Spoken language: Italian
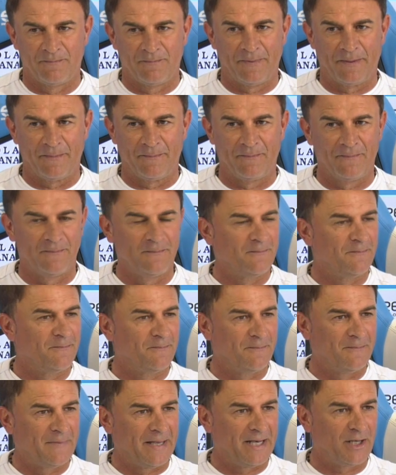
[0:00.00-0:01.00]
per
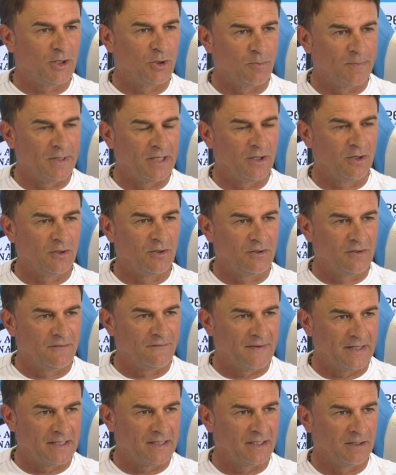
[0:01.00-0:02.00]
merito mio,
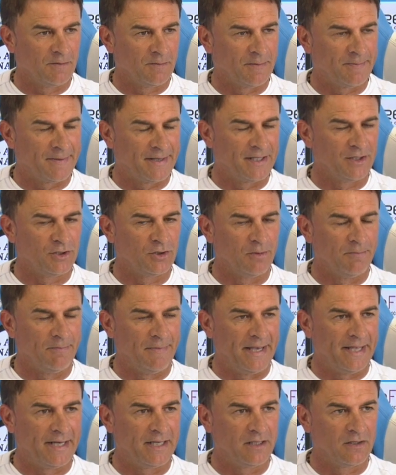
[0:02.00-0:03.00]
infatti io mi prendo il
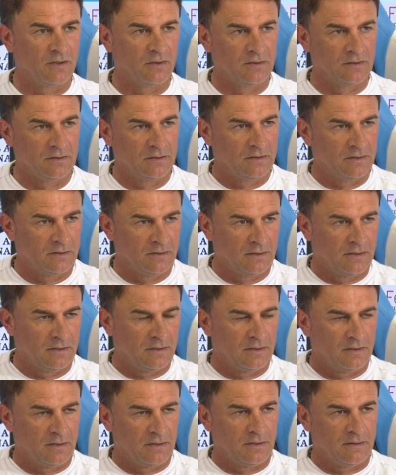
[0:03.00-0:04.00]
merito
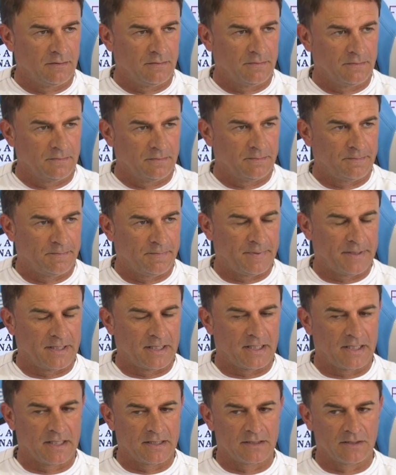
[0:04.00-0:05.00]

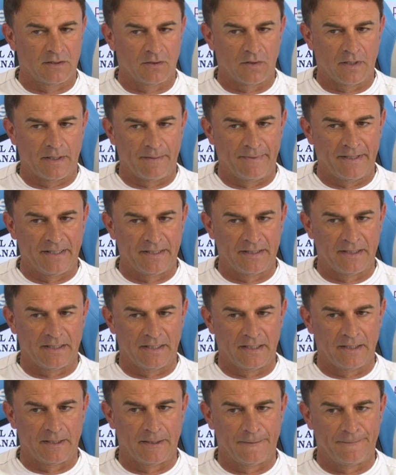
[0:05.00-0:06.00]
perché
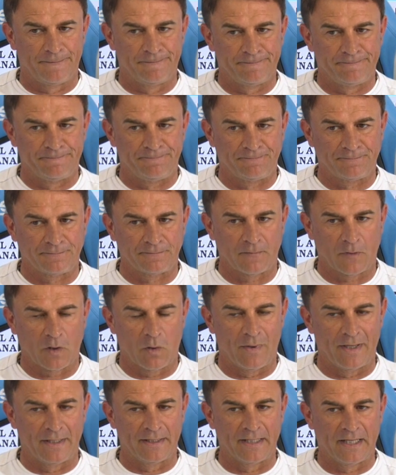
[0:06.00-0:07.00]
sicuramente
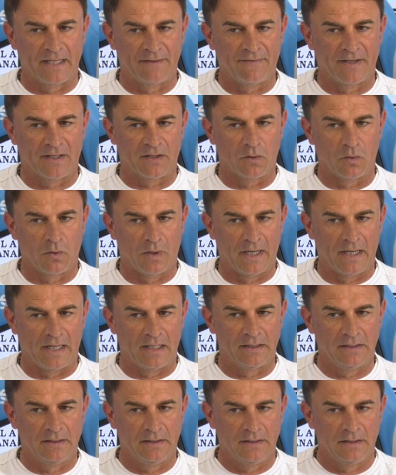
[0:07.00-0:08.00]
quando è arrivato
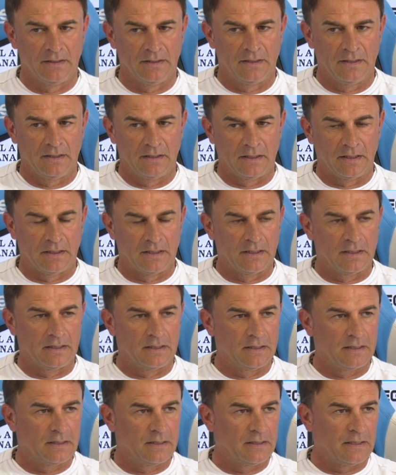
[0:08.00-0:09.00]
qua
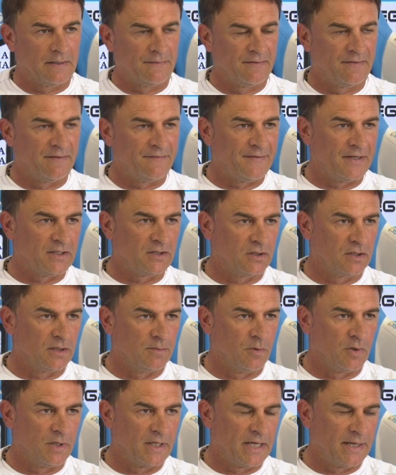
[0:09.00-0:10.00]
eh, aveva fatto dei
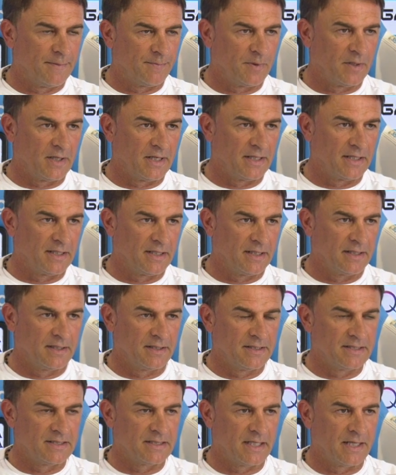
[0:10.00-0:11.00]
buoni campionati
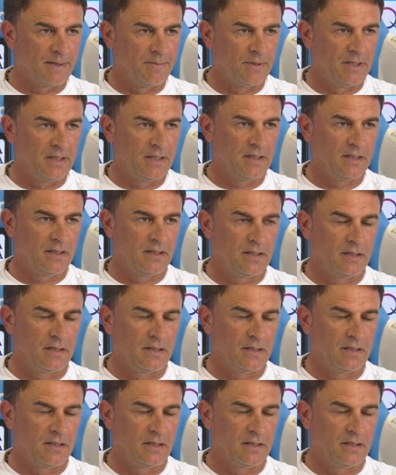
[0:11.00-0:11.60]
di Serie B,